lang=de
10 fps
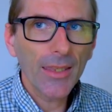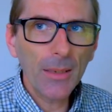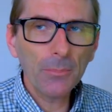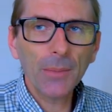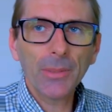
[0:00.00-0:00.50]

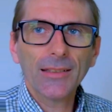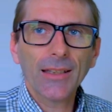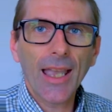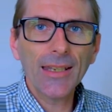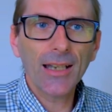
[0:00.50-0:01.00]
immer bei
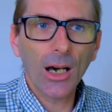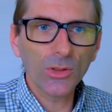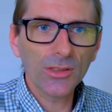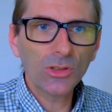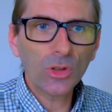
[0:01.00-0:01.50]

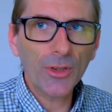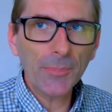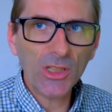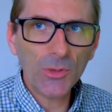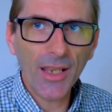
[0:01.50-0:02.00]
3.000
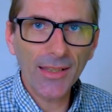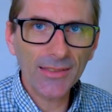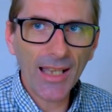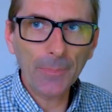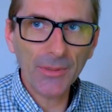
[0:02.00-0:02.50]
Great British
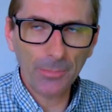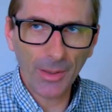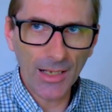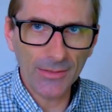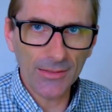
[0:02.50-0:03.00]
Pence
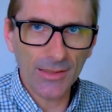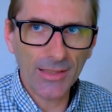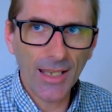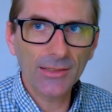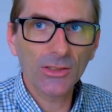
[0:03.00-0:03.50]
abgeprallt ist.
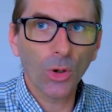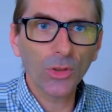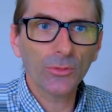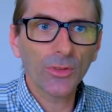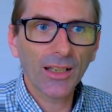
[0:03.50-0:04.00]
Das heißt,
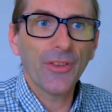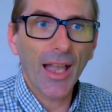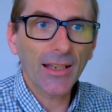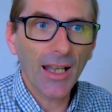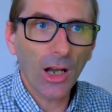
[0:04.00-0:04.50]
dort
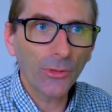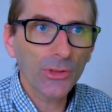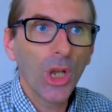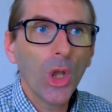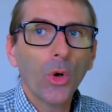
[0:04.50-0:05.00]

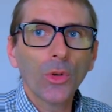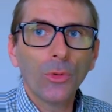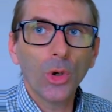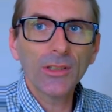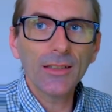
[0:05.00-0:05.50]
verkauft
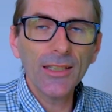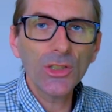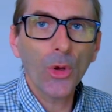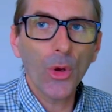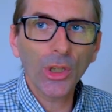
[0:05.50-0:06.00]
und wollten
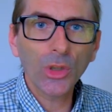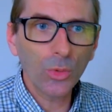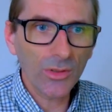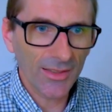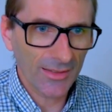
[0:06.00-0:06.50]
nicht höhere
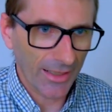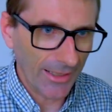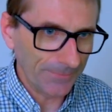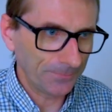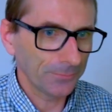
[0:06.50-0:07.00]
Kurse
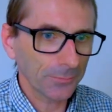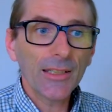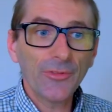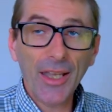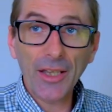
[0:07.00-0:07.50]
zahlen.
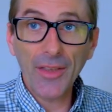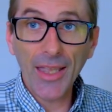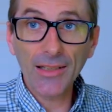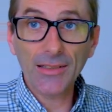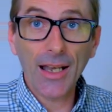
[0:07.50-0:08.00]
Der faire
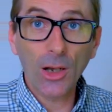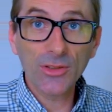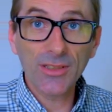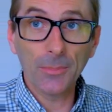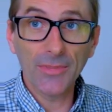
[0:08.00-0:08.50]
Wert
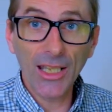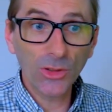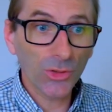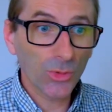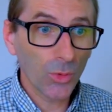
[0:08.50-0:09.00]
aus dem
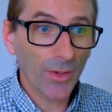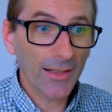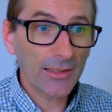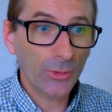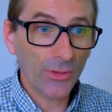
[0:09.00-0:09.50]

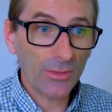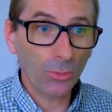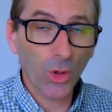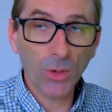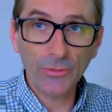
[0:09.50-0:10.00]
Nettozuwachs von
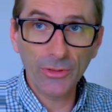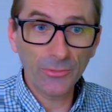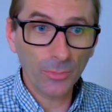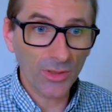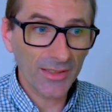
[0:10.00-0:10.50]

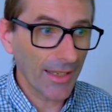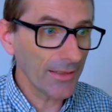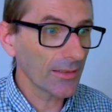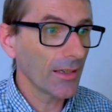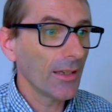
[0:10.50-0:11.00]

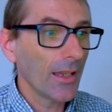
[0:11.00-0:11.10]
2,5%,